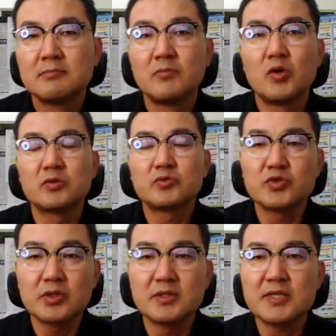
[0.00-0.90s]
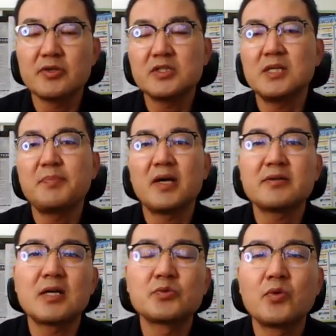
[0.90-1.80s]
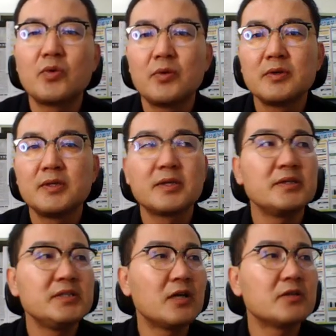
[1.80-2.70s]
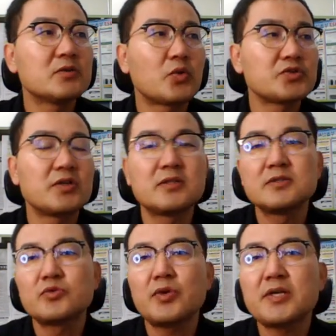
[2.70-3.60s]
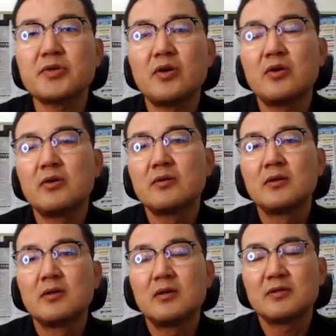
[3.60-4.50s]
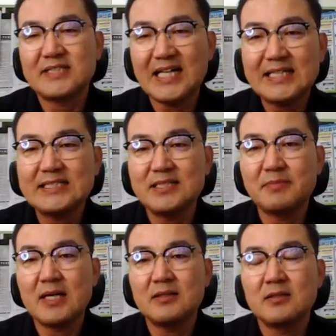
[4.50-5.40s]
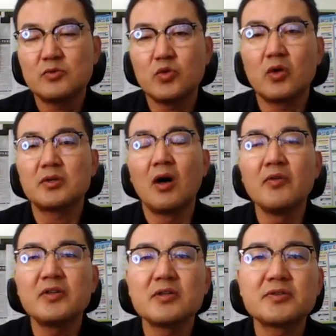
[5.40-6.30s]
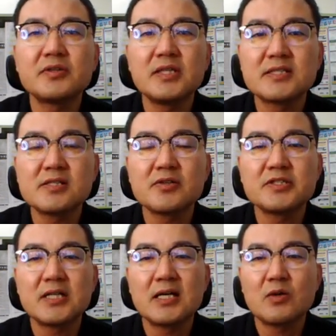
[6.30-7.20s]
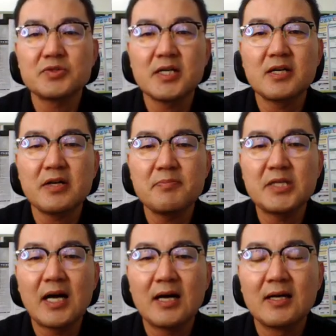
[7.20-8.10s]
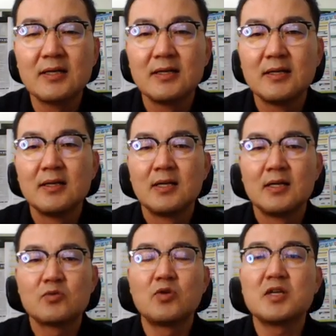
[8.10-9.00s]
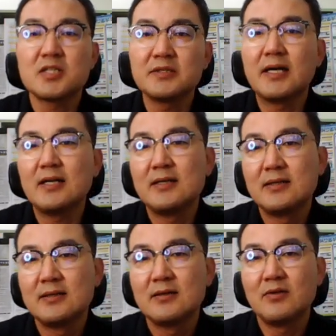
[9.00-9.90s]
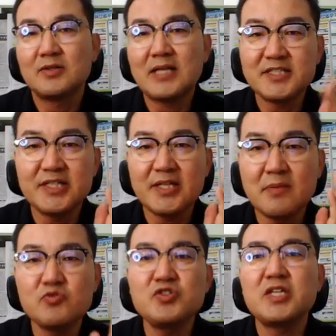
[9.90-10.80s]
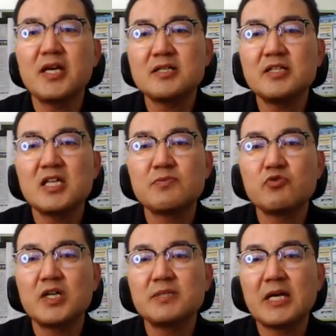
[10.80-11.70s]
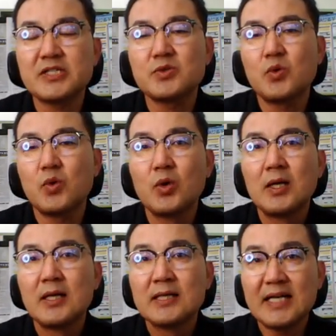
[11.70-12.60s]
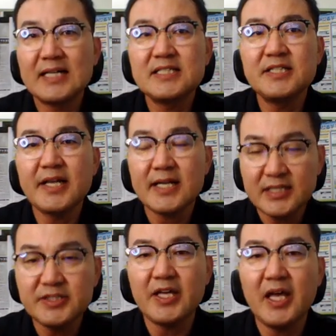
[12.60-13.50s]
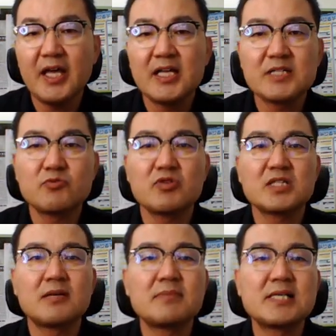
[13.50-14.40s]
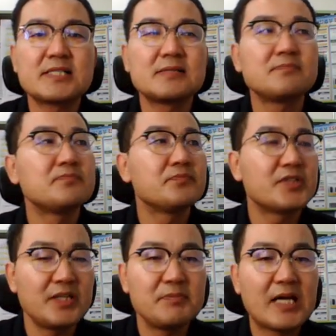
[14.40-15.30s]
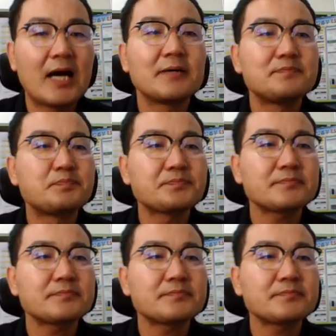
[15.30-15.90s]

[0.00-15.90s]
뭐 도전을 해서 실패하더라도 이런 도전 속에서 어, 작지만 또 얻는 것들이 있을 것이다 라고 생각을 합니다. 9월 첫날 어, 당신의 문제의 크기에 집중하지 마시고 당신의 크기에 집중하시란 말씀 드립니다.